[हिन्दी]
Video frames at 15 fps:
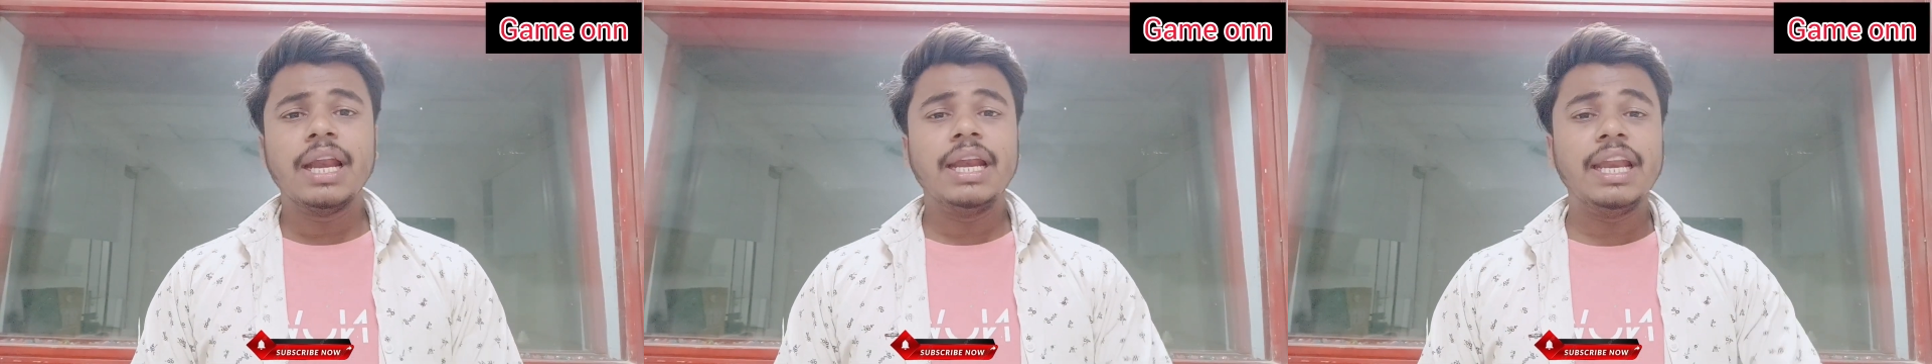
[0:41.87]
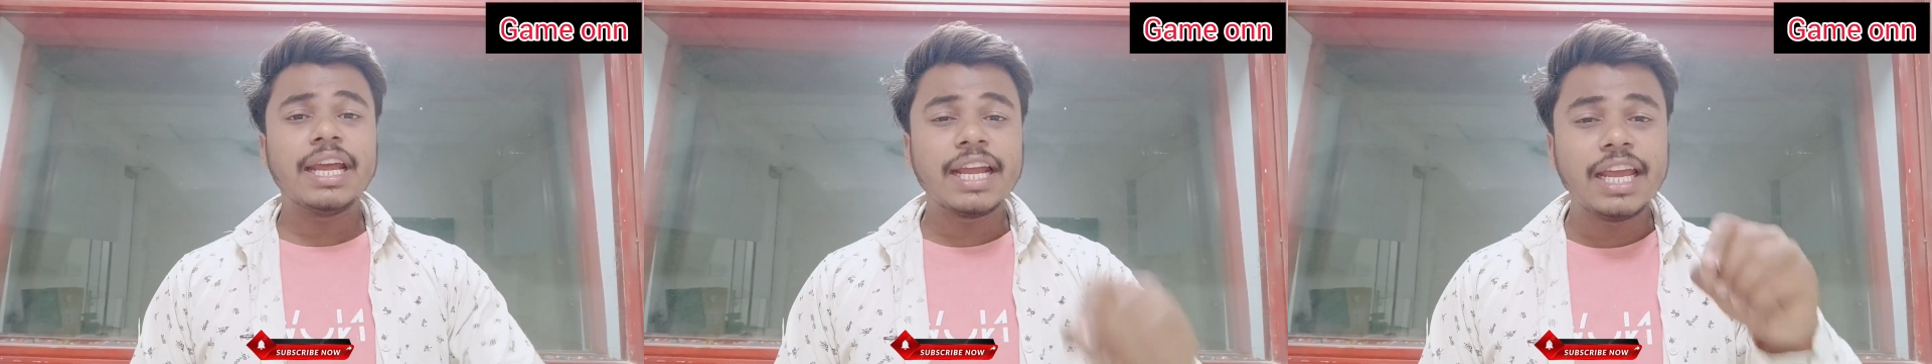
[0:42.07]

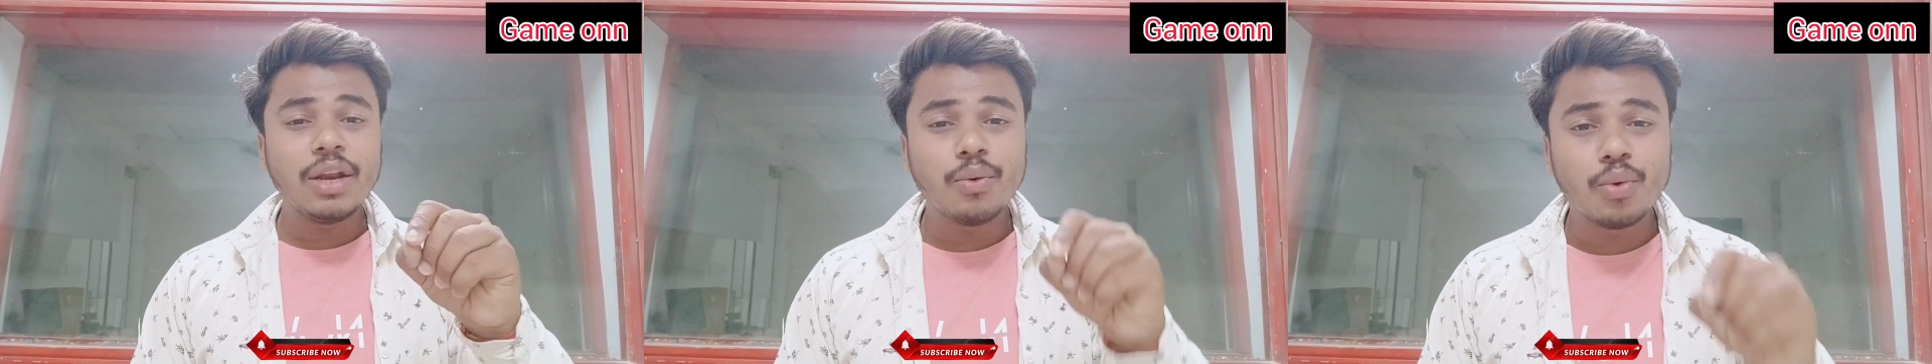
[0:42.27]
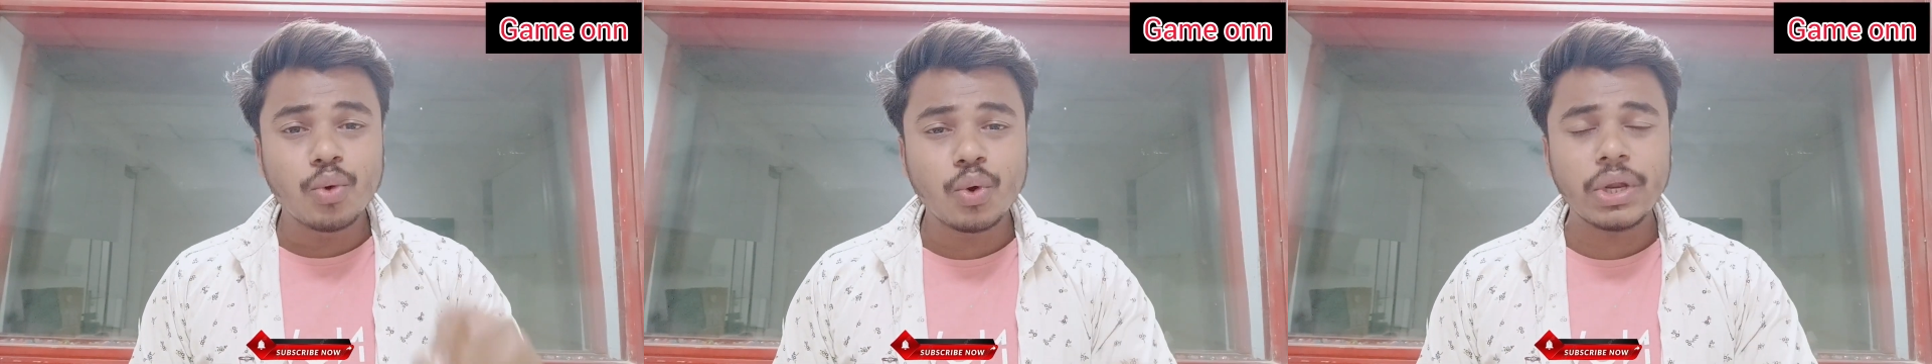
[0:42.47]
लेकिन
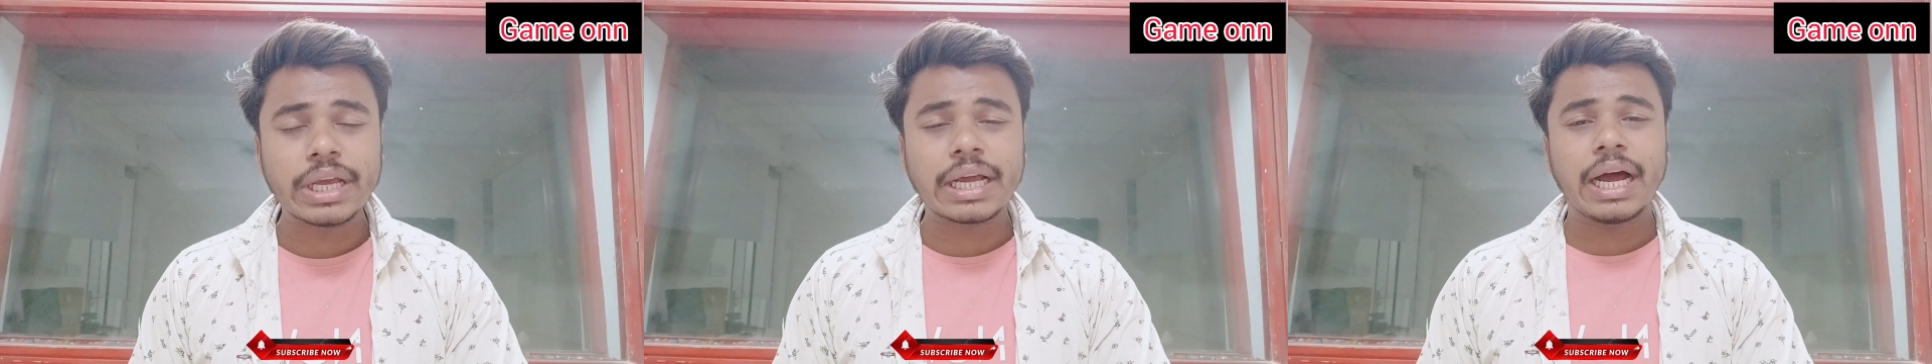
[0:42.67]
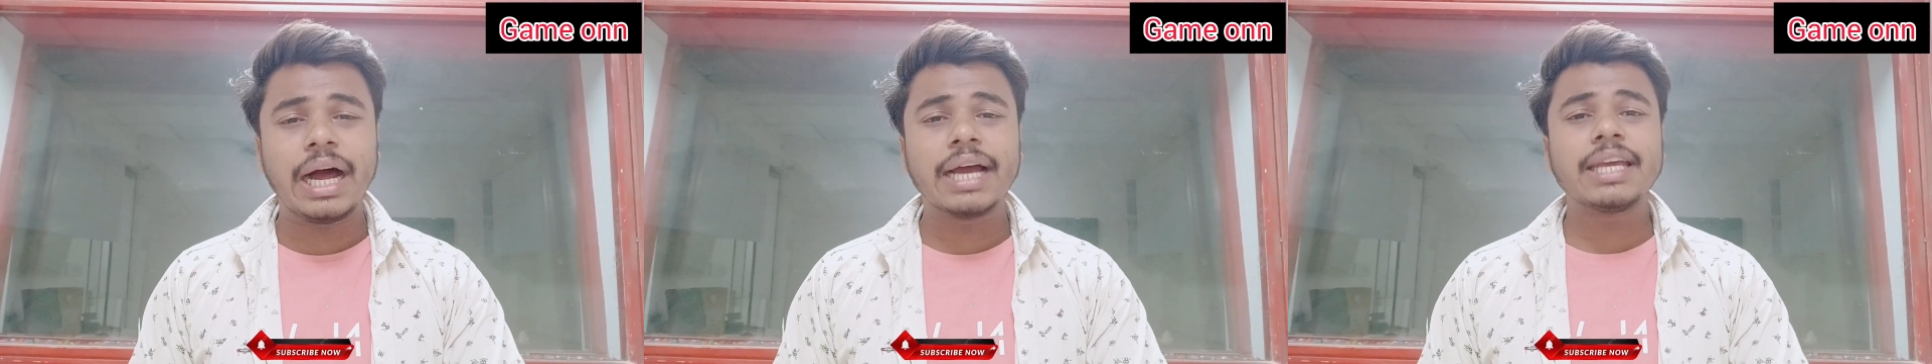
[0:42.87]
उन्होंने
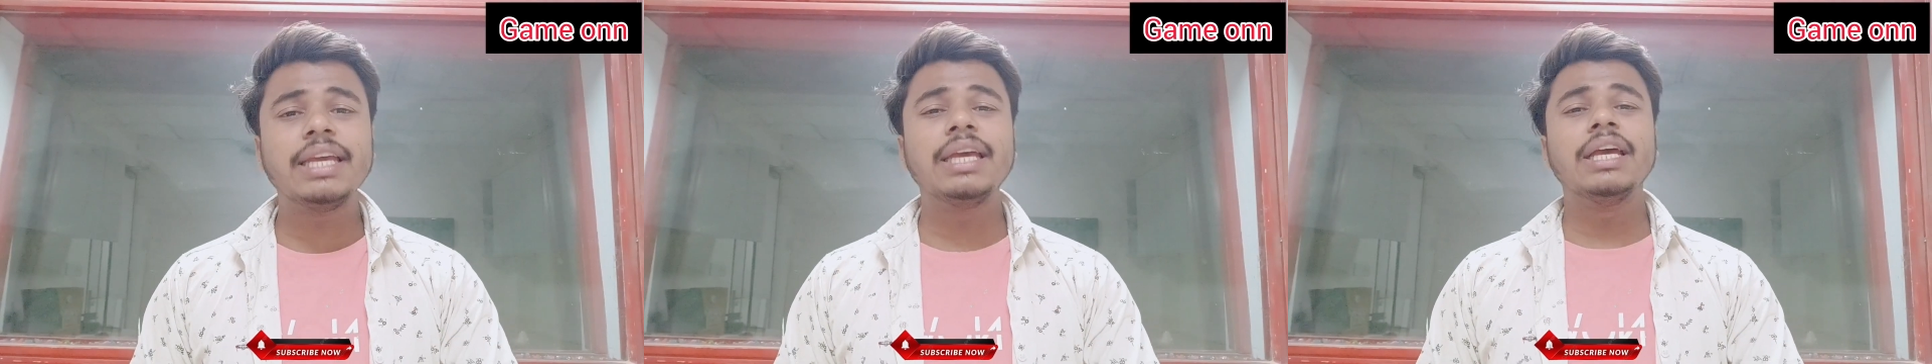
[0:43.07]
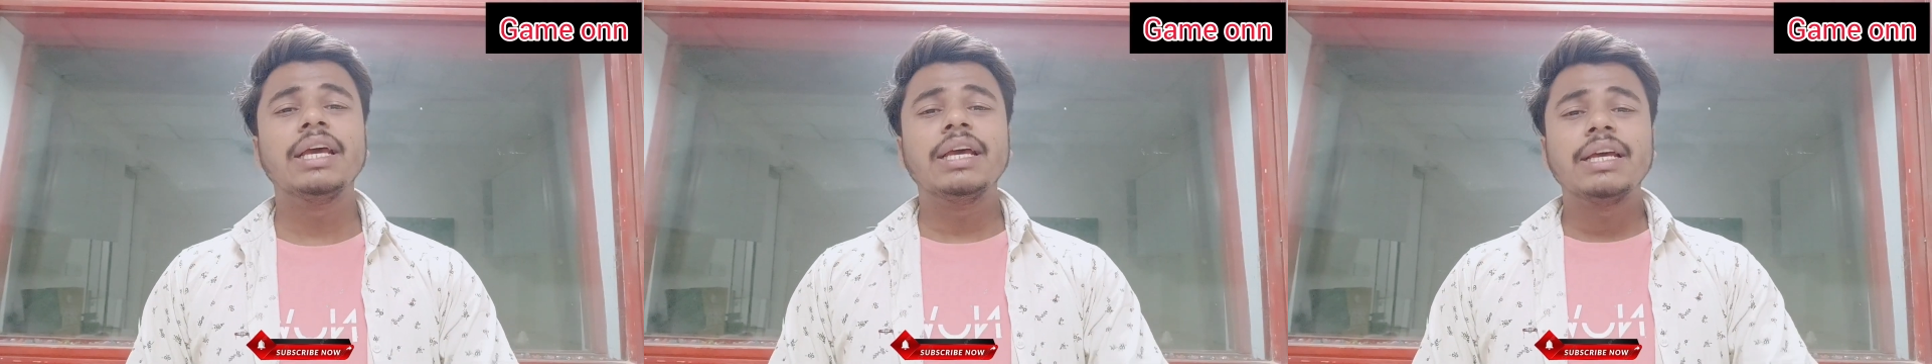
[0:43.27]
कहा कि